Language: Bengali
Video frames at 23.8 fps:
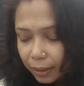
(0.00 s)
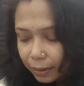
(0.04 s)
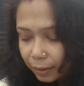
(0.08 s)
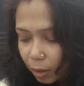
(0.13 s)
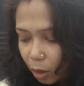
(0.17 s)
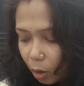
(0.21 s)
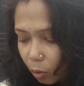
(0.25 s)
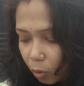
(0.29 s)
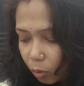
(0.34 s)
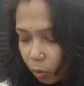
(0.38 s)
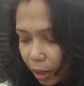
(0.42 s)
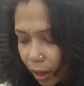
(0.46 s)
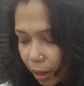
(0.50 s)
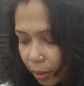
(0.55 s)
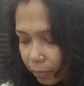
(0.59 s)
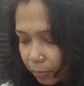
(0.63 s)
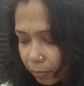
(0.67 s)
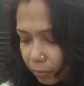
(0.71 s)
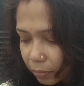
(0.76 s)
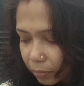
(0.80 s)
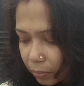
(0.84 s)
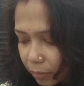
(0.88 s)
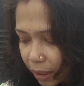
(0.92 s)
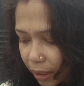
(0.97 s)
তখন আর
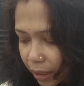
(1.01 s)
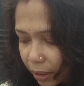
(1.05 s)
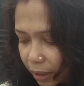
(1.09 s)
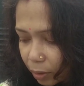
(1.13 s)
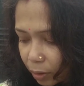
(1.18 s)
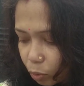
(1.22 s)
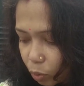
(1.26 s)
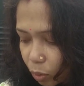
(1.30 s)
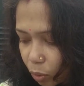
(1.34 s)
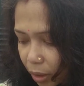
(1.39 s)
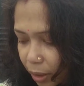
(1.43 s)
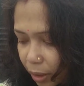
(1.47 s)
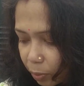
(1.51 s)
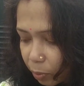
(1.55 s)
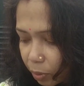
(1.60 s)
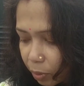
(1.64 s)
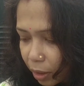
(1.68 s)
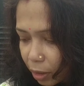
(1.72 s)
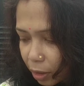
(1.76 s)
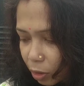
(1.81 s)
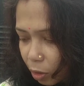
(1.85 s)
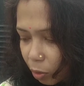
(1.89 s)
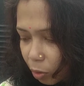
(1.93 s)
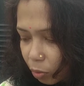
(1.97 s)
মানে তুলে নেবো
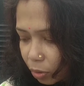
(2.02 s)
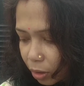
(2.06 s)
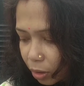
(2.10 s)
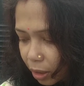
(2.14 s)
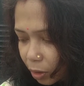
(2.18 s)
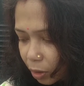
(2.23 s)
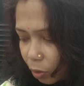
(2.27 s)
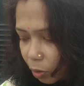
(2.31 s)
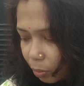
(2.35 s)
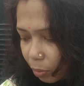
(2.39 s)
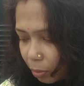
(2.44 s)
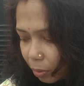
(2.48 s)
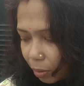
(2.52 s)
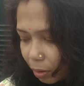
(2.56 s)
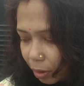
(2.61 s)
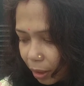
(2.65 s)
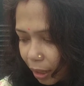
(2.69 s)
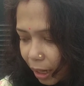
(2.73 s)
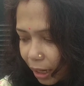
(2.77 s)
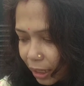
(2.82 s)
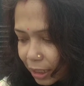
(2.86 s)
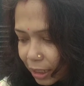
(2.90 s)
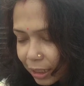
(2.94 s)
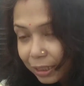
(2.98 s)
না তখন কি করব
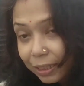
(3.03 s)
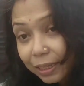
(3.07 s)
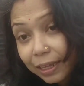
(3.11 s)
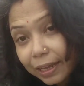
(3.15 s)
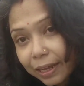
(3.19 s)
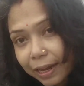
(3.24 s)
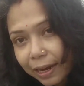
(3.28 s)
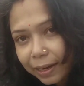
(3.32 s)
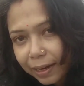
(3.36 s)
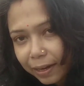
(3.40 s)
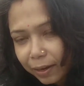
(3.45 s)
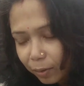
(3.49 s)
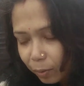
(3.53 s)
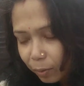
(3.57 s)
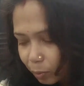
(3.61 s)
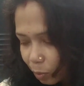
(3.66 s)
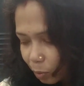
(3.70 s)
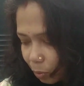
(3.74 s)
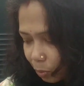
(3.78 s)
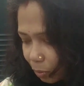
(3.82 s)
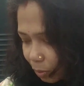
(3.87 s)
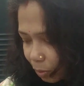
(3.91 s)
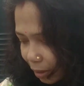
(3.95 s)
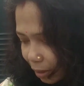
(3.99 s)
কাঁচি দিয়ে কেটে নেবো
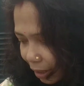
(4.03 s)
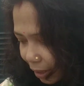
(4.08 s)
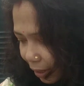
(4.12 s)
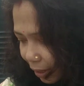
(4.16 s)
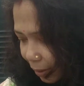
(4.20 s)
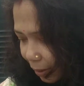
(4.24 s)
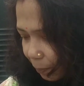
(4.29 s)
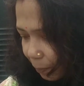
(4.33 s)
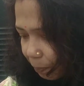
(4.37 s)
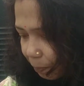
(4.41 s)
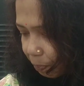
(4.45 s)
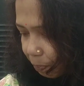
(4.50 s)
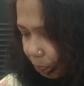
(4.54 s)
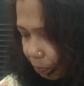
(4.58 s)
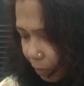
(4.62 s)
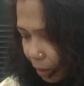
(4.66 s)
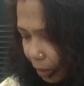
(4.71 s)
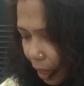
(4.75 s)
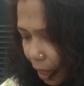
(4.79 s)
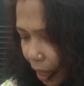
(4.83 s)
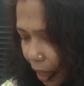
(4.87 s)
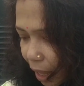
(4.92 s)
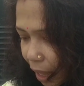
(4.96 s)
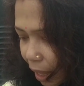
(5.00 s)
উপর থেকে
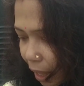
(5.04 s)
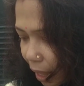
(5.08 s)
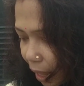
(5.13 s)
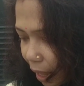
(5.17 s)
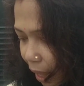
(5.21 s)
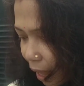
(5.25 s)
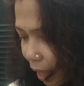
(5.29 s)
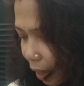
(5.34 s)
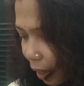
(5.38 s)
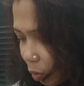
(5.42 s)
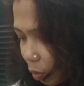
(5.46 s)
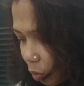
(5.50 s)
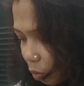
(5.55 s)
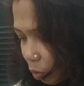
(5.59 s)
এখন